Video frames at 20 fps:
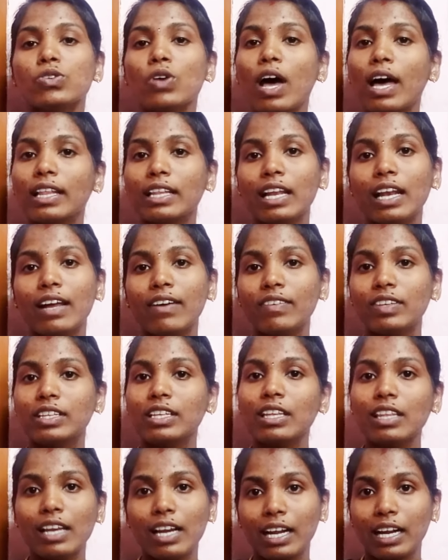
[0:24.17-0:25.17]
ஸோ அதெல்லாம்
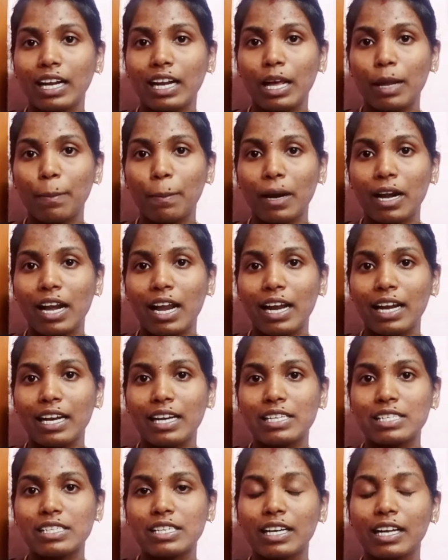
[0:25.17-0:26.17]
வந்து இதில் கிளியர்
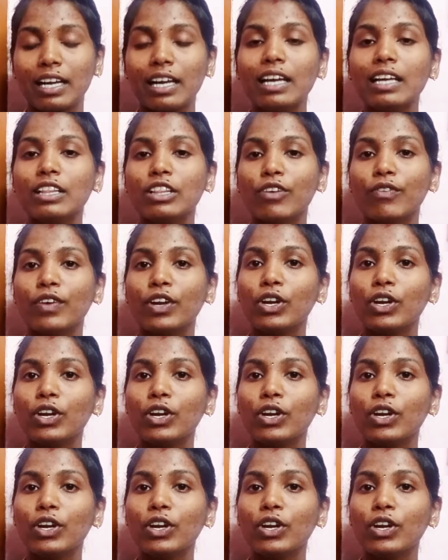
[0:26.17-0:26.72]
பண்ணலான்னு நினச்சிருக்கேன் இந்த